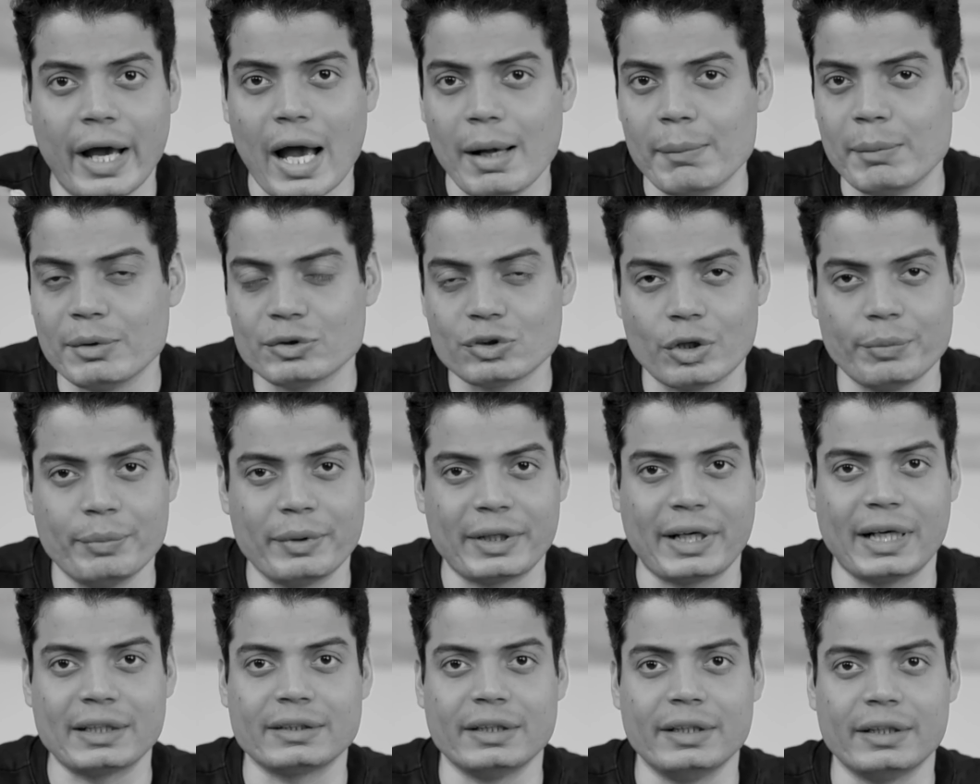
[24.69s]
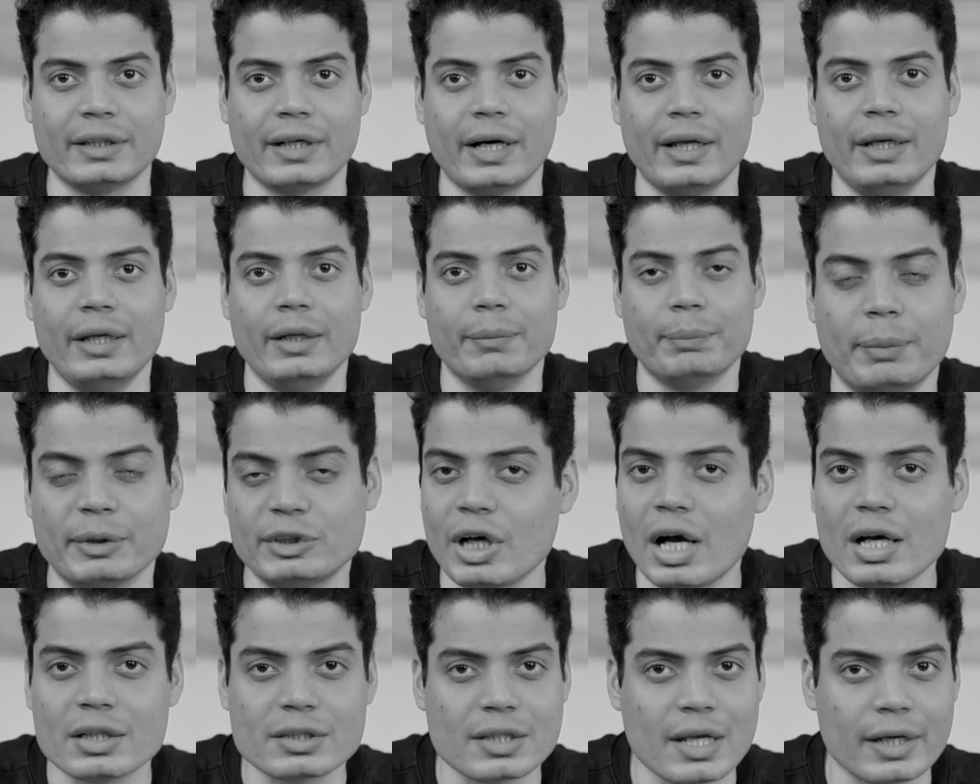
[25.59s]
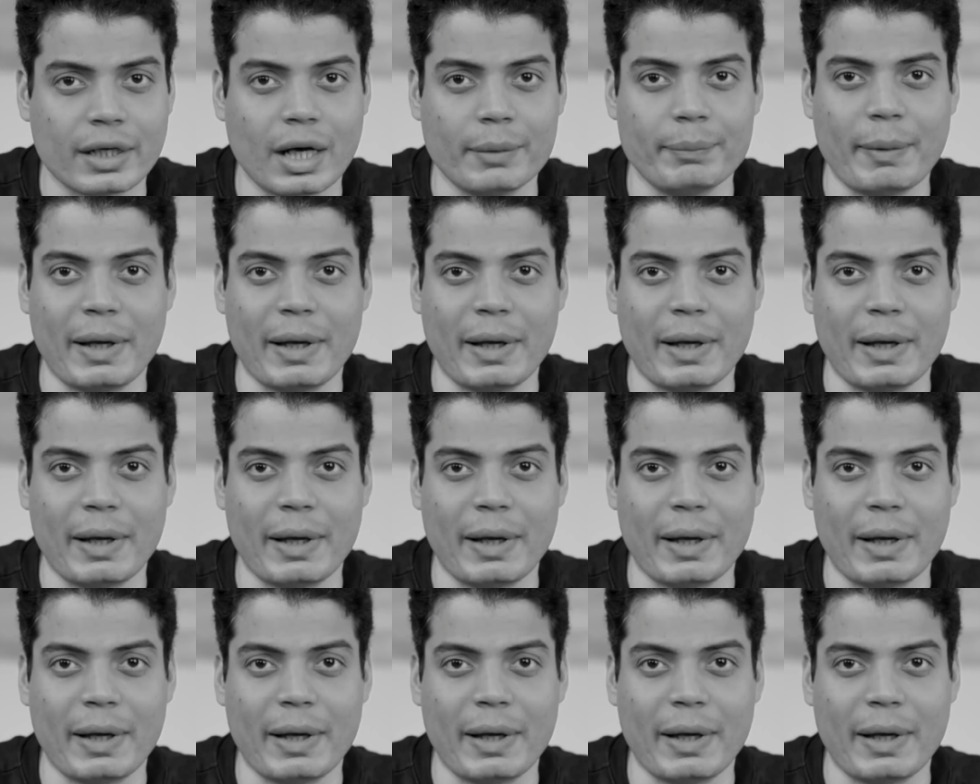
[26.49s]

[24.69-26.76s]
अमेजोन में कैसे निकाले पचास लाख का